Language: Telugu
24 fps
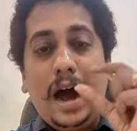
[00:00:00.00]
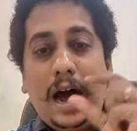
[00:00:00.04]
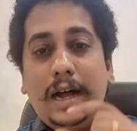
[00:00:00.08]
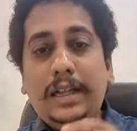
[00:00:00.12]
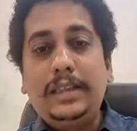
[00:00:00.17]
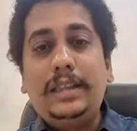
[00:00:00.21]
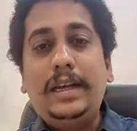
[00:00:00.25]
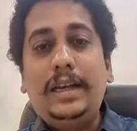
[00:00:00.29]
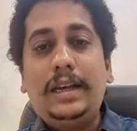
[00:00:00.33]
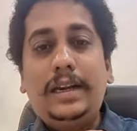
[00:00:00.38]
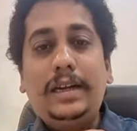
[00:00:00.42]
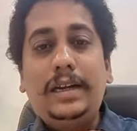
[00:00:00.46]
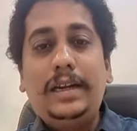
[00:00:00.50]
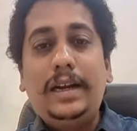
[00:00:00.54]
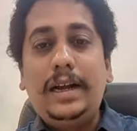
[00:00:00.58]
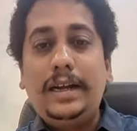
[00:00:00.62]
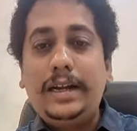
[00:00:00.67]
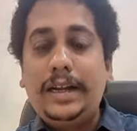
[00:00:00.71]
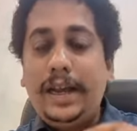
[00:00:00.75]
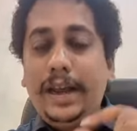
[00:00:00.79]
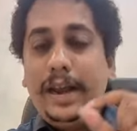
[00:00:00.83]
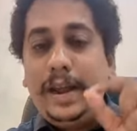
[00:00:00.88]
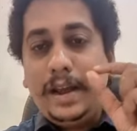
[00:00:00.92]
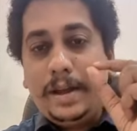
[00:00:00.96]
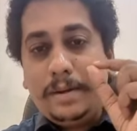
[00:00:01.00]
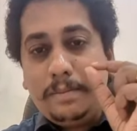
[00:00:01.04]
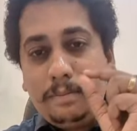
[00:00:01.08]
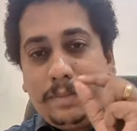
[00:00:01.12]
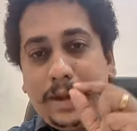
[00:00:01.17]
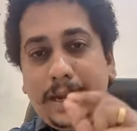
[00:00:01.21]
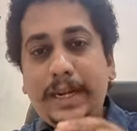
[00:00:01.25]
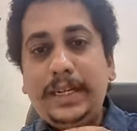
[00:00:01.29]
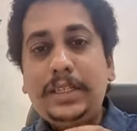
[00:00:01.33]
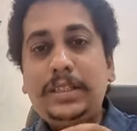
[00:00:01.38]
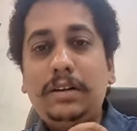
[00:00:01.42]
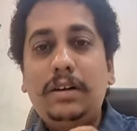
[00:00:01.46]
ఆధారంగానే
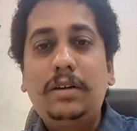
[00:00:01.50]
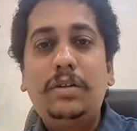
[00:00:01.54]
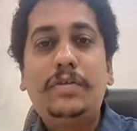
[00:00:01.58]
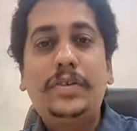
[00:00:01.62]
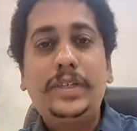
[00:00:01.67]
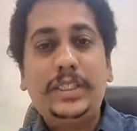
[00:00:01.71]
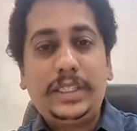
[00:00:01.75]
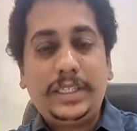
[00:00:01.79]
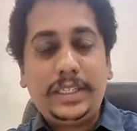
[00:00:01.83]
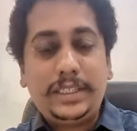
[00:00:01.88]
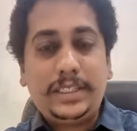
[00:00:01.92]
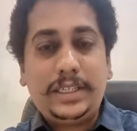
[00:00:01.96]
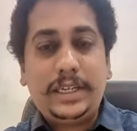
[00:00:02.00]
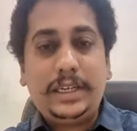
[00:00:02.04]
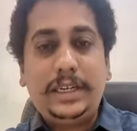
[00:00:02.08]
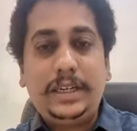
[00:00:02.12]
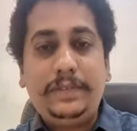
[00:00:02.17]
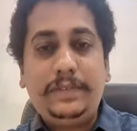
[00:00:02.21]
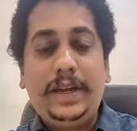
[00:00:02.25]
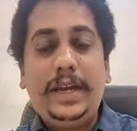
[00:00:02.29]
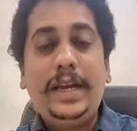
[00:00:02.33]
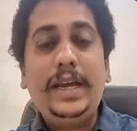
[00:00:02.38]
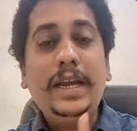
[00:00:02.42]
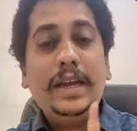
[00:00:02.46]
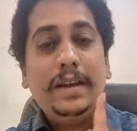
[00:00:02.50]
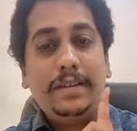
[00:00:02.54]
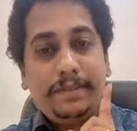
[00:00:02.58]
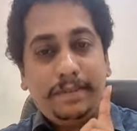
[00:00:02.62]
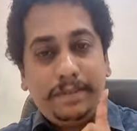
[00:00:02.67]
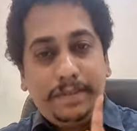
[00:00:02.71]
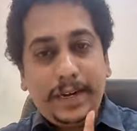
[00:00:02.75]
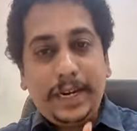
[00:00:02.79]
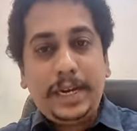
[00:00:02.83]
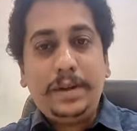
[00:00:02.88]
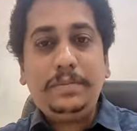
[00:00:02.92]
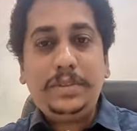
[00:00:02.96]
మెయిన్స్లో క్వశ్చన్స్ అన్నవి
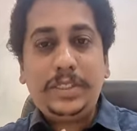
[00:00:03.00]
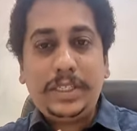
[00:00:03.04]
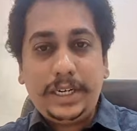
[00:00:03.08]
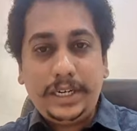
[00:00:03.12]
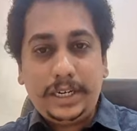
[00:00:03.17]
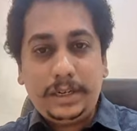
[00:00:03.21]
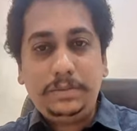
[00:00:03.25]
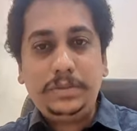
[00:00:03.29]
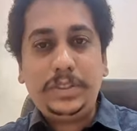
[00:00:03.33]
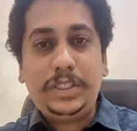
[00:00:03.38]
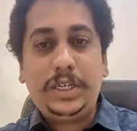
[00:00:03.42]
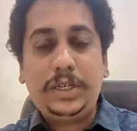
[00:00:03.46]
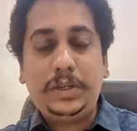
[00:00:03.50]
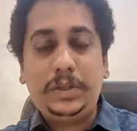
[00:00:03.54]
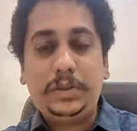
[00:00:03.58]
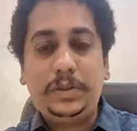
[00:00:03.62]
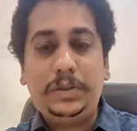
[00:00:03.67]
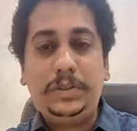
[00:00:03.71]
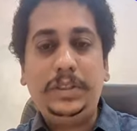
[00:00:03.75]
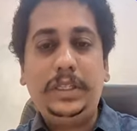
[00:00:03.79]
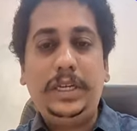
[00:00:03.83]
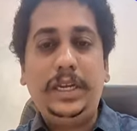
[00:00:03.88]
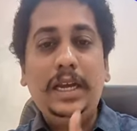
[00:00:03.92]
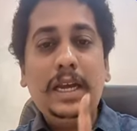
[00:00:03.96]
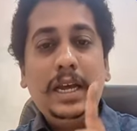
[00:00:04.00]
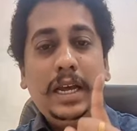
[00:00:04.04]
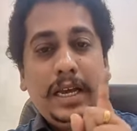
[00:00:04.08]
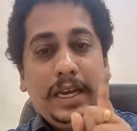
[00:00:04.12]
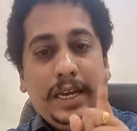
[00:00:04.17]
ఫ్రేమ్ చేయడం జరుగుతుంది